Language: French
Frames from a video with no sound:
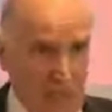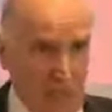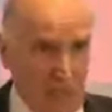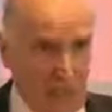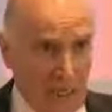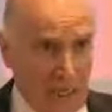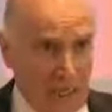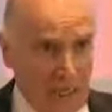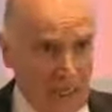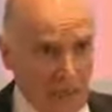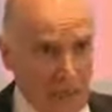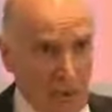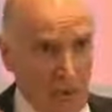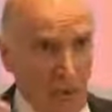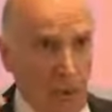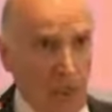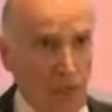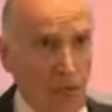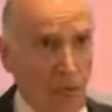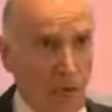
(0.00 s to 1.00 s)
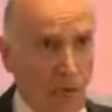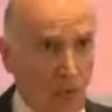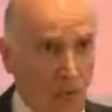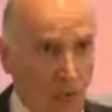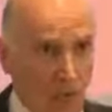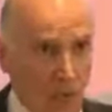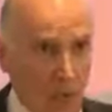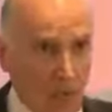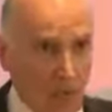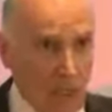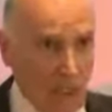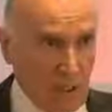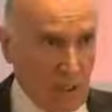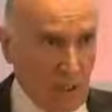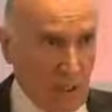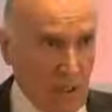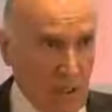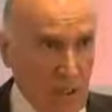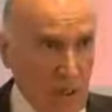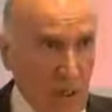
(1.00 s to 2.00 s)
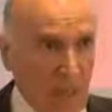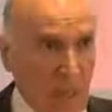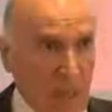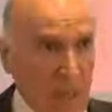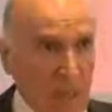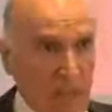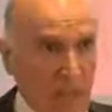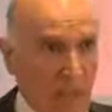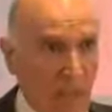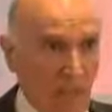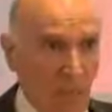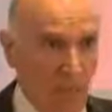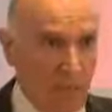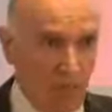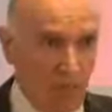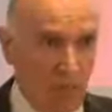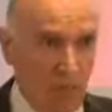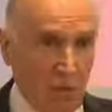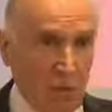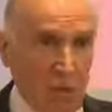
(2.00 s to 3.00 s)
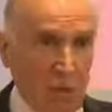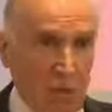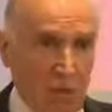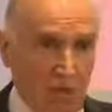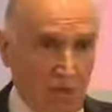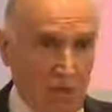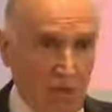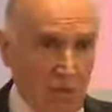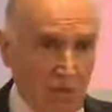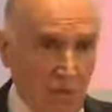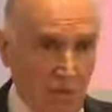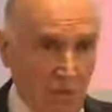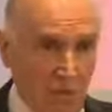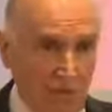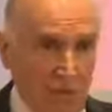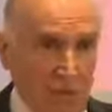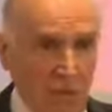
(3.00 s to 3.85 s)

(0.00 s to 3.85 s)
et l'adoption de l'économie de marché, l'humanitaire est devenu technique,